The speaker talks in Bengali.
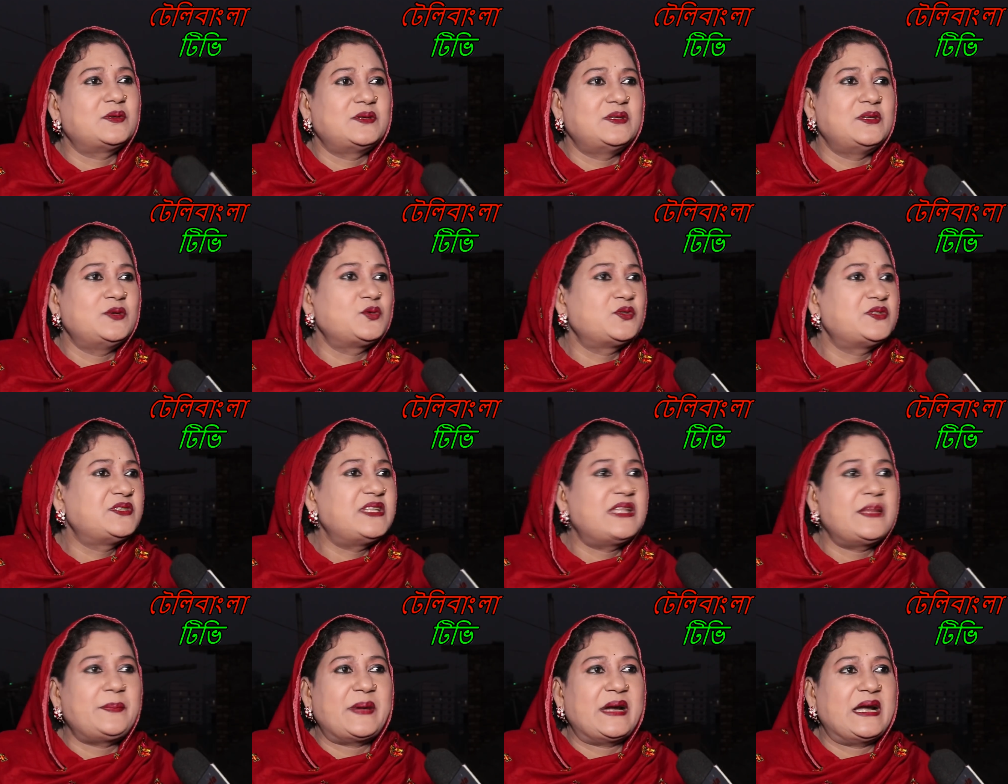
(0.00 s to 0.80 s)
নিউজ
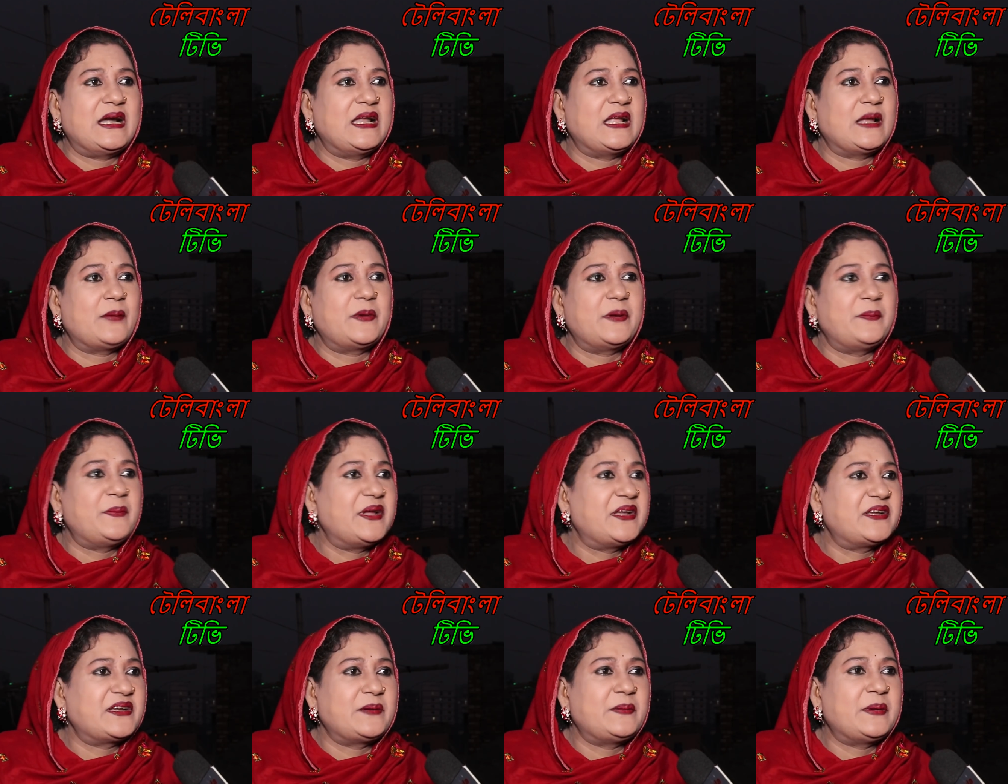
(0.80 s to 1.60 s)
দিতে পারেনি আমার
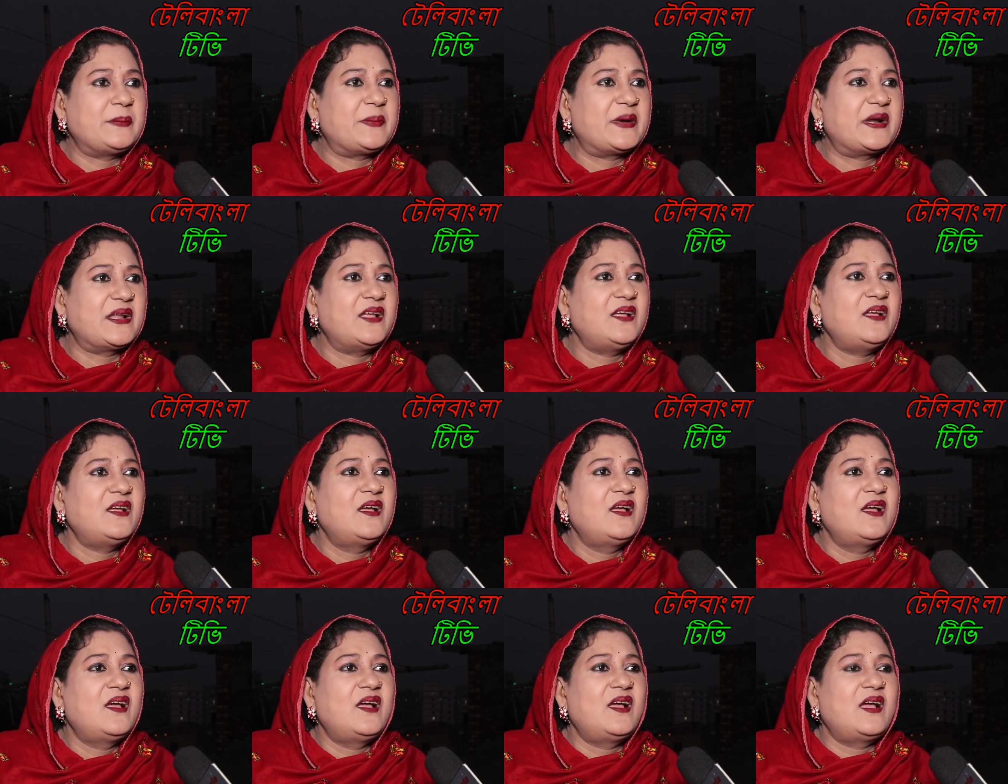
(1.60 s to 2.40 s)
মেয়েটার ব্যাপারে
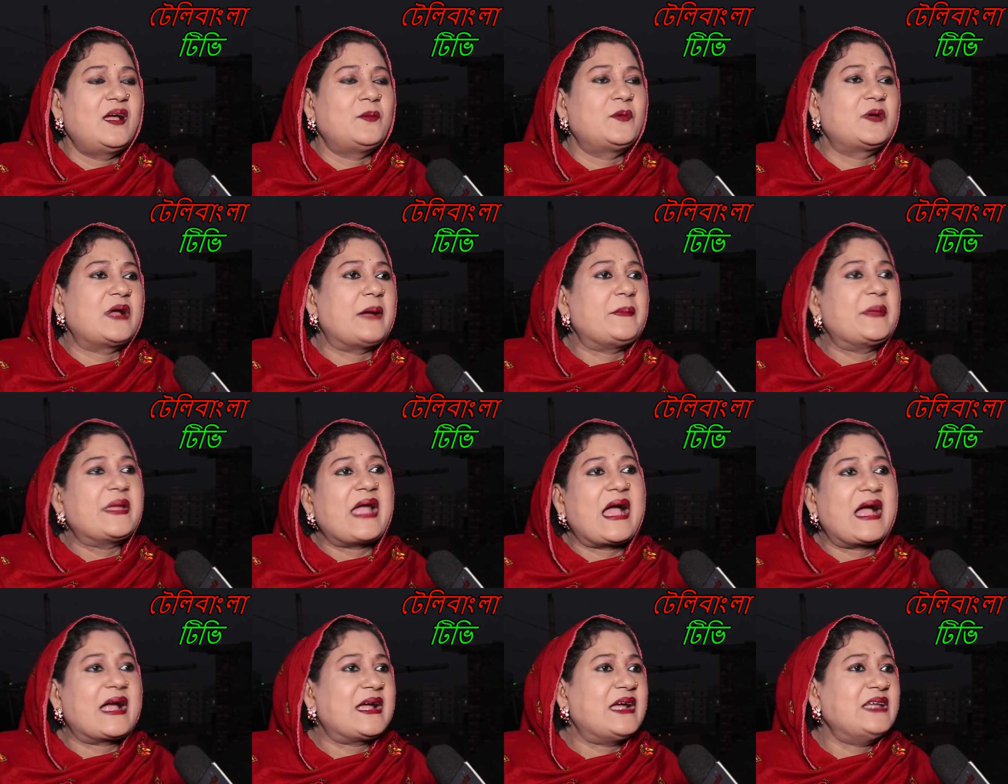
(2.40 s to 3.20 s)
এবং আমি
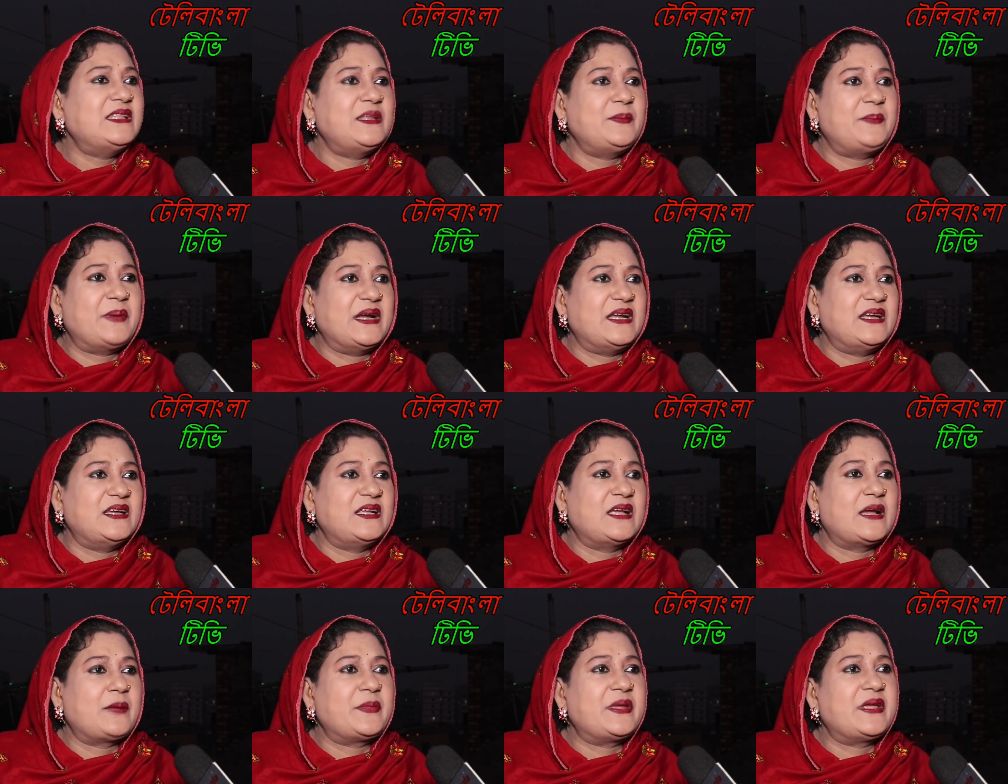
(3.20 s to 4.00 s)
আগাইতে পারিনি
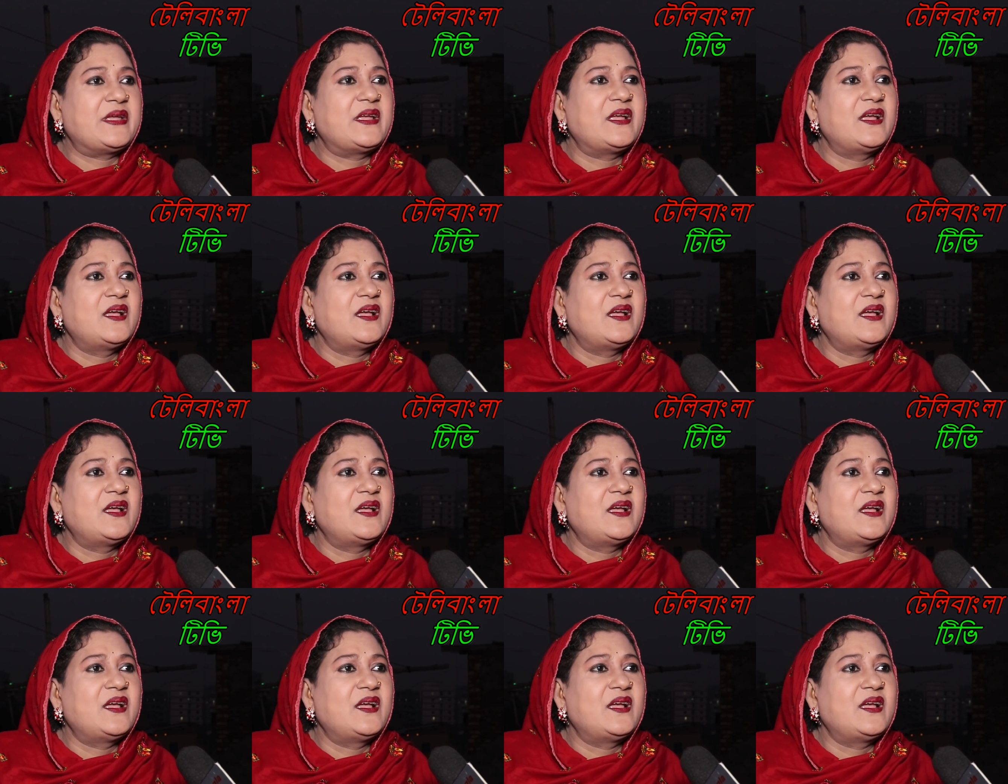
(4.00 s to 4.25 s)
আমি